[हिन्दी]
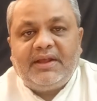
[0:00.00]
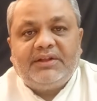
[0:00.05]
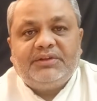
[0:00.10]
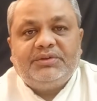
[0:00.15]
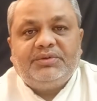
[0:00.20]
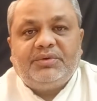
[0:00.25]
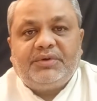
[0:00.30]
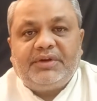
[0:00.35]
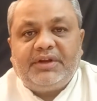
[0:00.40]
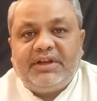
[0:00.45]

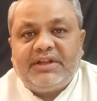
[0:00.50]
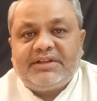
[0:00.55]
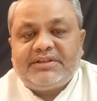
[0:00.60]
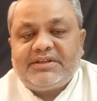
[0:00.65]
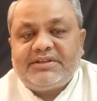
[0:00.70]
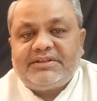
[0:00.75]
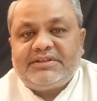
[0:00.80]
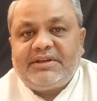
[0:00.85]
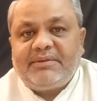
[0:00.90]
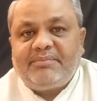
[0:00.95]
तो
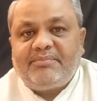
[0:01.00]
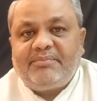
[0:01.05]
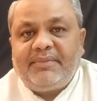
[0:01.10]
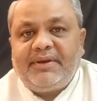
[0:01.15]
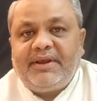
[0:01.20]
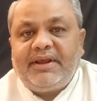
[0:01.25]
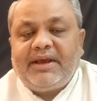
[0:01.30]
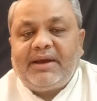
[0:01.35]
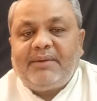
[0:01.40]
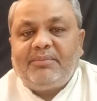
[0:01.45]
रिलेशनशिप
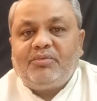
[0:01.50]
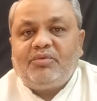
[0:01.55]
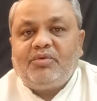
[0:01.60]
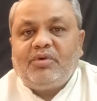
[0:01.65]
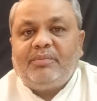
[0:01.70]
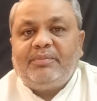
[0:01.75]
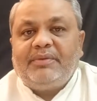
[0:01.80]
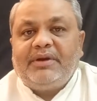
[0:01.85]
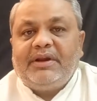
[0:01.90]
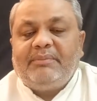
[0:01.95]
में आपको
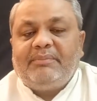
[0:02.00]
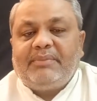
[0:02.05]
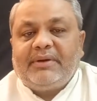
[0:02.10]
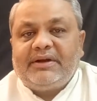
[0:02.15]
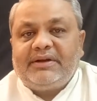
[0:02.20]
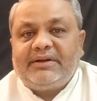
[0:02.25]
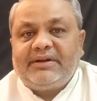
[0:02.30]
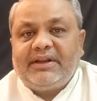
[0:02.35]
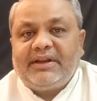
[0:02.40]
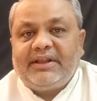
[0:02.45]
अपने
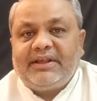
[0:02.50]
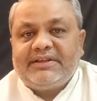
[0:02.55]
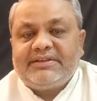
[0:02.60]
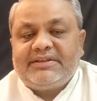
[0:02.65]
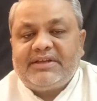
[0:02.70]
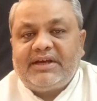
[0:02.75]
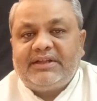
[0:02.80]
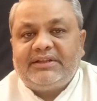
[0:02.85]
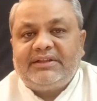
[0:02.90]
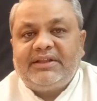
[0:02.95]
पार्टनर के
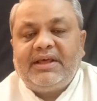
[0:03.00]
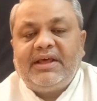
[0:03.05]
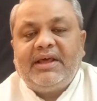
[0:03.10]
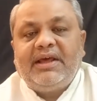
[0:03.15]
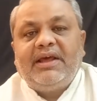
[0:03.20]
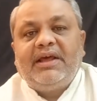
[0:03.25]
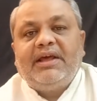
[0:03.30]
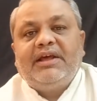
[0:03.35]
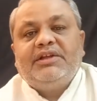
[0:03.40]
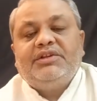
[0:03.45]
साथ
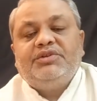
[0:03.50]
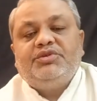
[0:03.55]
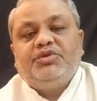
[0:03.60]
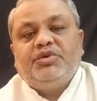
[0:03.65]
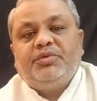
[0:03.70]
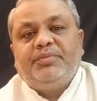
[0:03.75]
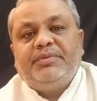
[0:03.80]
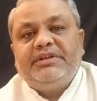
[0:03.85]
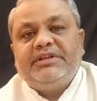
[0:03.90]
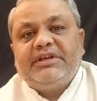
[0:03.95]

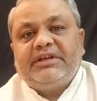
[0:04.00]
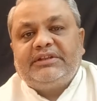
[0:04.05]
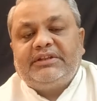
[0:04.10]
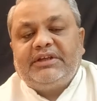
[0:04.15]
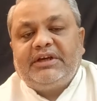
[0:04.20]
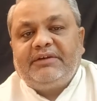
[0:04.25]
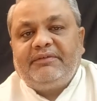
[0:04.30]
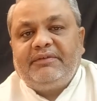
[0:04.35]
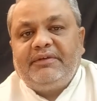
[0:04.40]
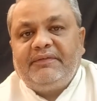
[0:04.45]
जो भी
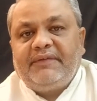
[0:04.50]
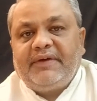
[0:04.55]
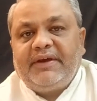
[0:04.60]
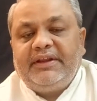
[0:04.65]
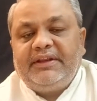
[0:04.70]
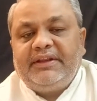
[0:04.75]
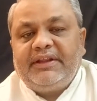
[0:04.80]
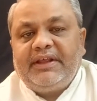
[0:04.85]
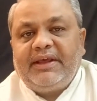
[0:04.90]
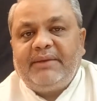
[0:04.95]
जातक
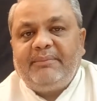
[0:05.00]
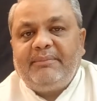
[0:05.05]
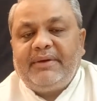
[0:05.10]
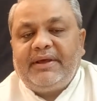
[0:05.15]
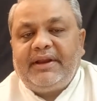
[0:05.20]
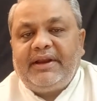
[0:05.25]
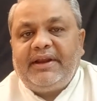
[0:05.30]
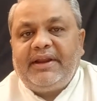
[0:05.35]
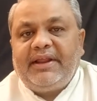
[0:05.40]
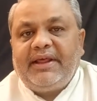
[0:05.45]
विवाहित हैं
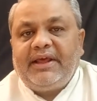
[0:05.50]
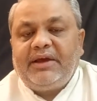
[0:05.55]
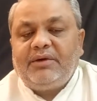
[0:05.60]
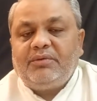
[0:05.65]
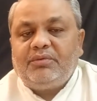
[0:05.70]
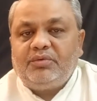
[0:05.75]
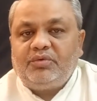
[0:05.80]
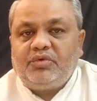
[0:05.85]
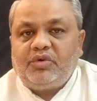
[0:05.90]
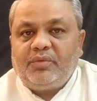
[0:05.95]
मैरिड हैं
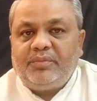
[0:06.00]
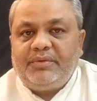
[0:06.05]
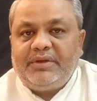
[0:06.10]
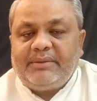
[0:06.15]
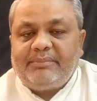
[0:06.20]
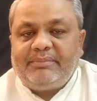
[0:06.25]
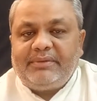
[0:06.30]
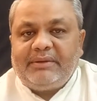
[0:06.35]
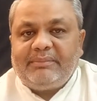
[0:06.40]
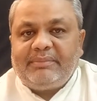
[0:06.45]
उनको भी
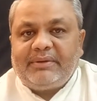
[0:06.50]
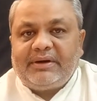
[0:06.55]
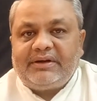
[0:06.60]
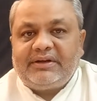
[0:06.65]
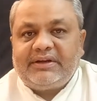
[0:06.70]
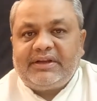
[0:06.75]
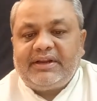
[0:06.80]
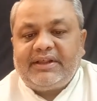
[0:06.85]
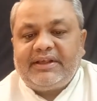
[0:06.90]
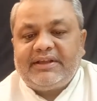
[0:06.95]
अपने
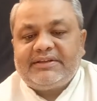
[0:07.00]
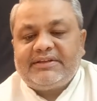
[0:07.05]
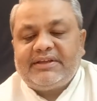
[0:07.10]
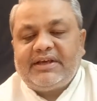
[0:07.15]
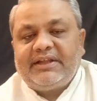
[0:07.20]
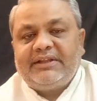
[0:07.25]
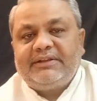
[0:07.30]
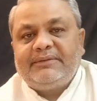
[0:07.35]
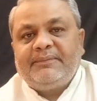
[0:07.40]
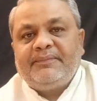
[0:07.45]
पार्टनर के
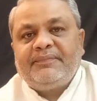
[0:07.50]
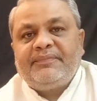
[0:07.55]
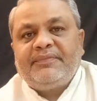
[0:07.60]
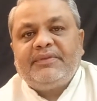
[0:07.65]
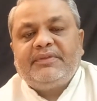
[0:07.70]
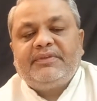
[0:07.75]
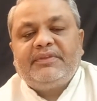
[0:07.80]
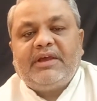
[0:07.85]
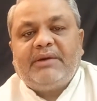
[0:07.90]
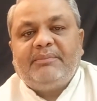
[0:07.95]
साथ
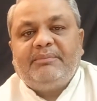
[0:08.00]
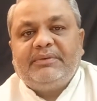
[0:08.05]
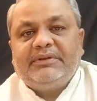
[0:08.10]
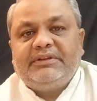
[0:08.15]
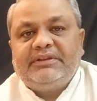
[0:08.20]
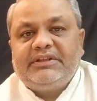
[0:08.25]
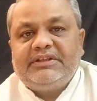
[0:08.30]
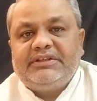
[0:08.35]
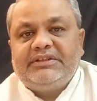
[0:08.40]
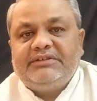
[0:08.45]

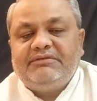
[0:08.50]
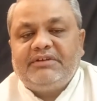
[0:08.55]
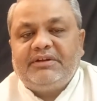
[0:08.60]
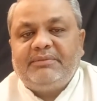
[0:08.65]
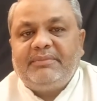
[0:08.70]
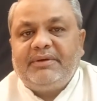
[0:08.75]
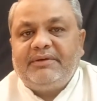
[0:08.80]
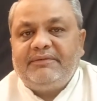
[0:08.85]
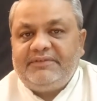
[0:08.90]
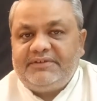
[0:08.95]
दाम्पत्य जीवन
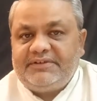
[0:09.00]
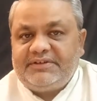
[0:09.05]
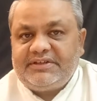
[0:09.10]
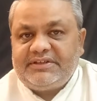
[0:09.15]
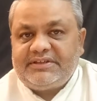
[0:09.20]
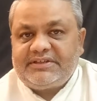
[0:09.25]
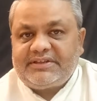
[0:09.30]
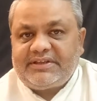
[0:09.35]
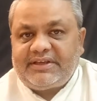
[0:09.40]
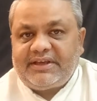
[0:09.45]
में
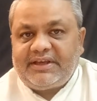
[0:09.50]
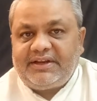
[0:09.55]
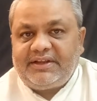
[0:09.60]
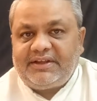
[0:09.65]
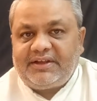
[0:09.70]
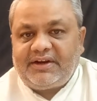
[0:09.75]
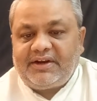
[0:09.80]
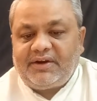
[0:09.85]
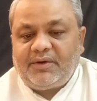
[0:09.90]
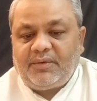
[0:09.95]
विशेष केयर
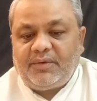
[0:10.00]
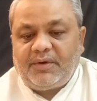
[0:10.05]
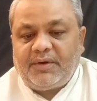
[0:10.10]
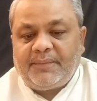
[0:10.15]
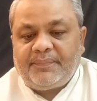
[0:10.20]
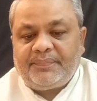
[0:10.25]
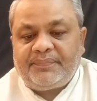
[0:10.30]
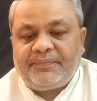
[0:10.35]
करना होगा